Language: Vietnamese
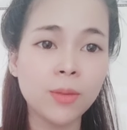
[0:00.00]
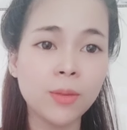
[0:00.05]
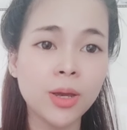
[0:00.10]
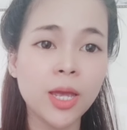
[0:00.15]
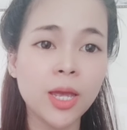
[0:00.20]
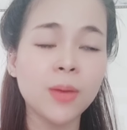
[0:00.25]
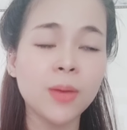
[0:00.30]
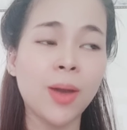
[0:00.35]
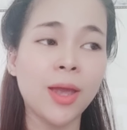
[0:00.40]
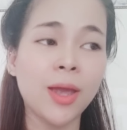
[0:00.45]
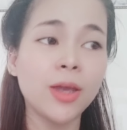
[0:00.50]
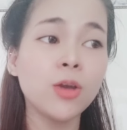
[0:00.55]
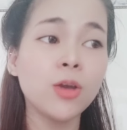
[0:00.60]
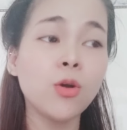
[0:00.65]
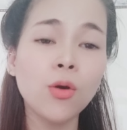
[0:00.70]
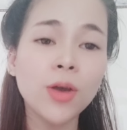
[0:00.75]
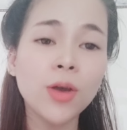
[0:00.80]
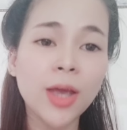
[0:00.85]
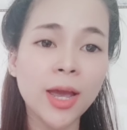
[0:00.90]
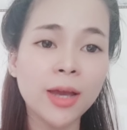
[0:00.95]
Vậy mà người
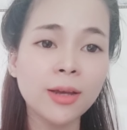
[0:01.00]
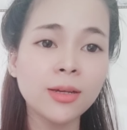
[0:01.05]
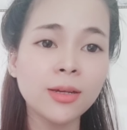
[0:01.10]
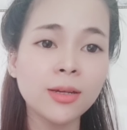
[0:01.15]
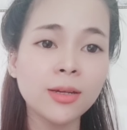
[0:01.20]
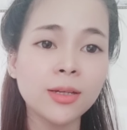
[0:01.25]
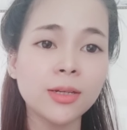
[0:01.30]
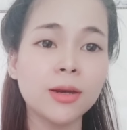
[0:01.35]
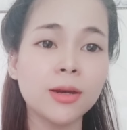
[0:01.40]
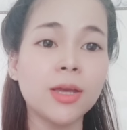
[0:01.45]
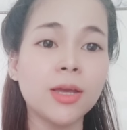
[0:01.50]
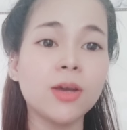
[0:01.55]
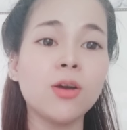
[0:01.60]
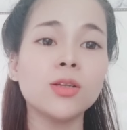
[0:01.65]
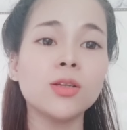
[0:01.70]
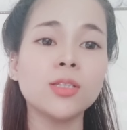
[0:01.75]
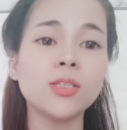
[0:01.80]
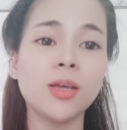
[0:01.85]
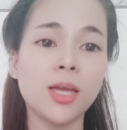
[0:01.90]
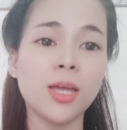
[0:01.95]
ta vẫn nói được
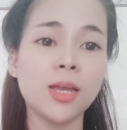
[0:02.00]
nha